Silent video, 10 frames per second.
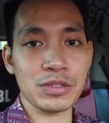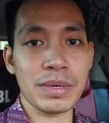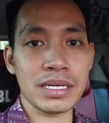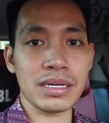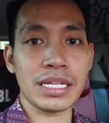
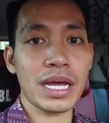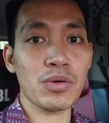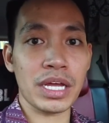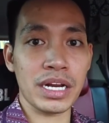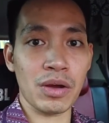Cuman nggak
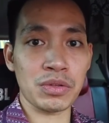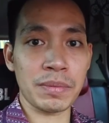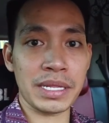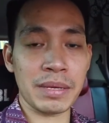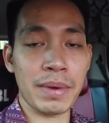tahu tadi aku
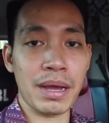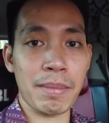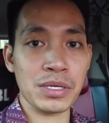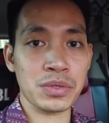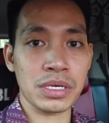tiba-tiba
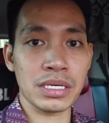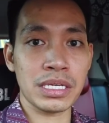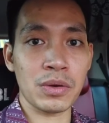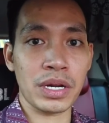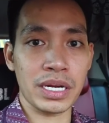masuk
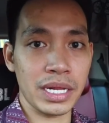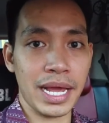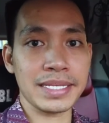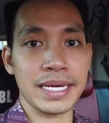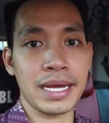ke jalur
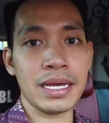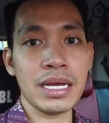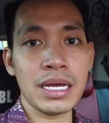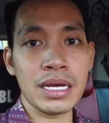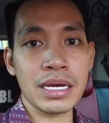ini aja,
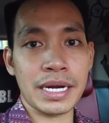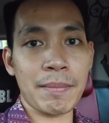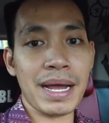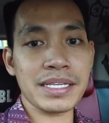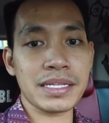
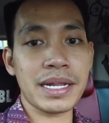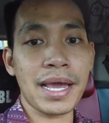kena macet